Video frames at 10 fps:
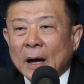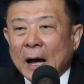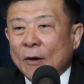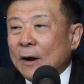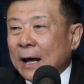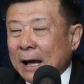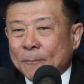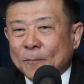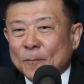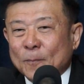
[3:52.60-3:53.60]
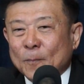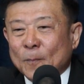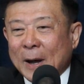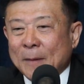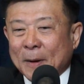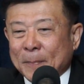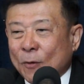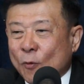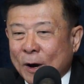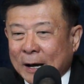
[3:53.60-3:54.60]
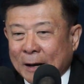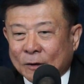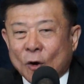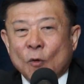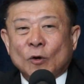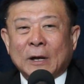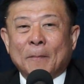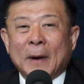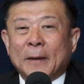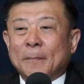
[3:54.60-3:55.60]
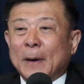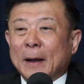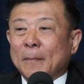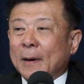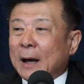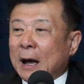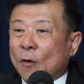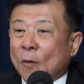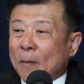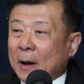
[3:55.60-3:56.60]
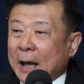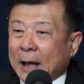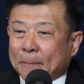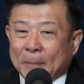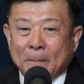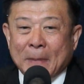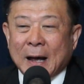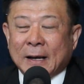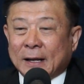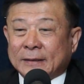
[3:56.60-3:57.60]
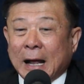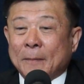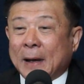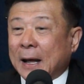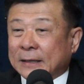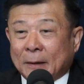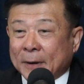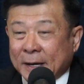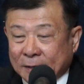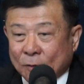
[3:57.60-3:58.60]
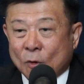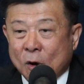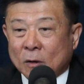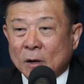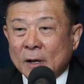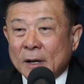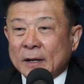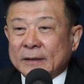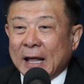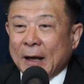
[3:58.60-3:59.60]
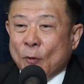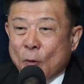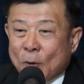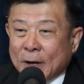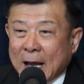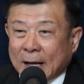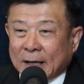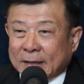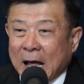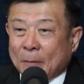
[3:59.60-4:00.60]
เอาละครับ ไอมันไปหัวกันก็คงจะไม่ไม่เขาไอ้ปลาปลาเขตสามอาจจะไม่ได้เกี่ยวข้อง แต่ผมก็อยากจะตั้